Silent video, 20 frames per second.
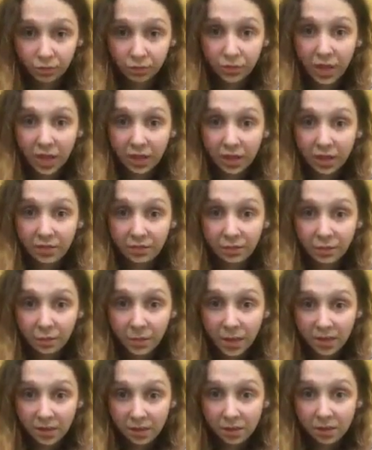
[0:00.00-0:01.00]
Taka
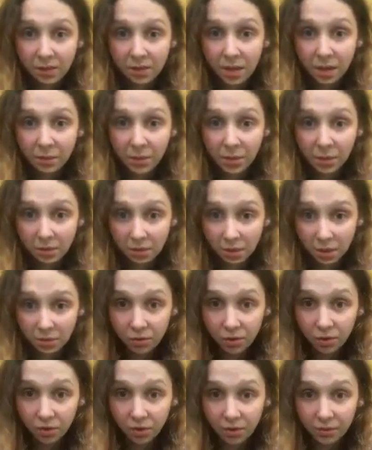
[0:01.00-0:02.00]
informacja została mi
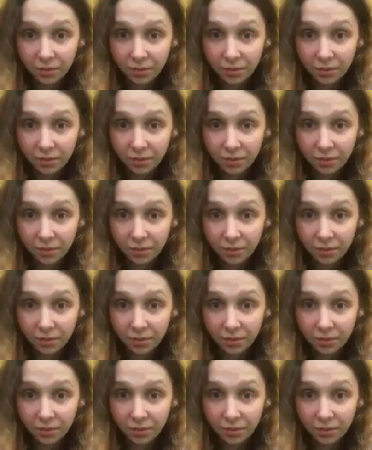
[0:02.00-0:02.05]
dostarczona.